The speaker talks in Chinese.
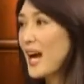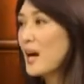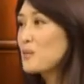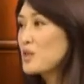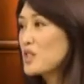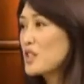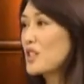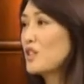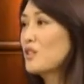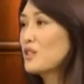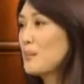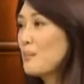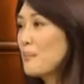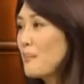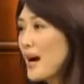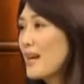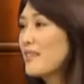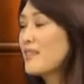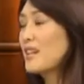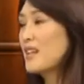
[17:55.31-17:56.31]
I'm still the
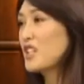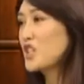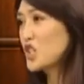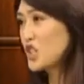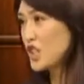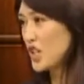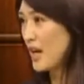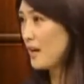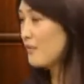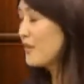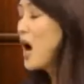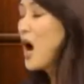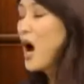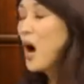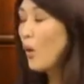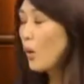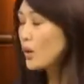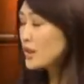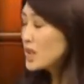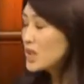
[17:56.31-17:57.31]
mother in
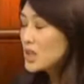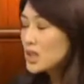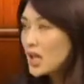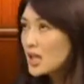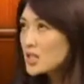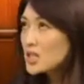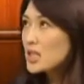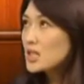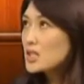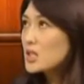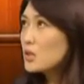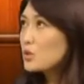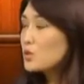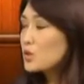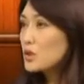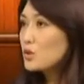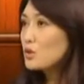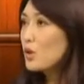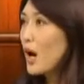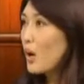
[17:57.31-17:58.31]
chief。”我听到这
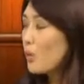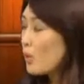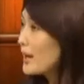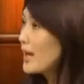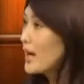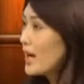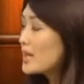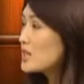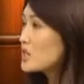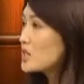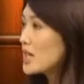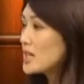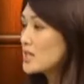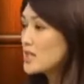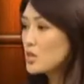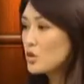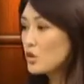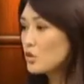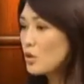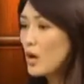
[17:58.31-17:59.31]
件这句话，我也很
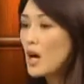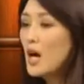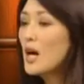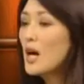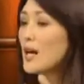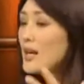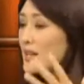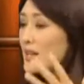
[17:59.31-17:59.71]
震惊，就是说，